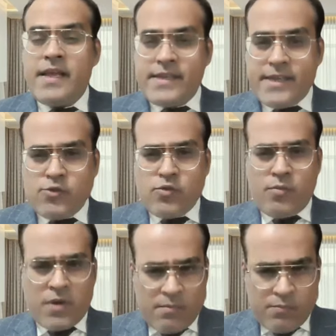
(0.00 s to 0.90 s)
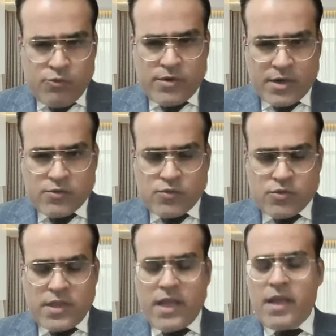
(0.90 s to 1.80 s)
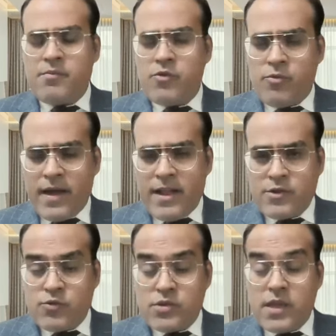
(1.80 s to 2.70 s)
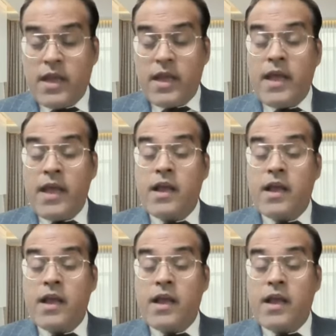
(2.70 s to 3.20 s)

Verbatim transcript: ये जो कंप्यूटर्स होते हैं मोबाइल्स होते हैं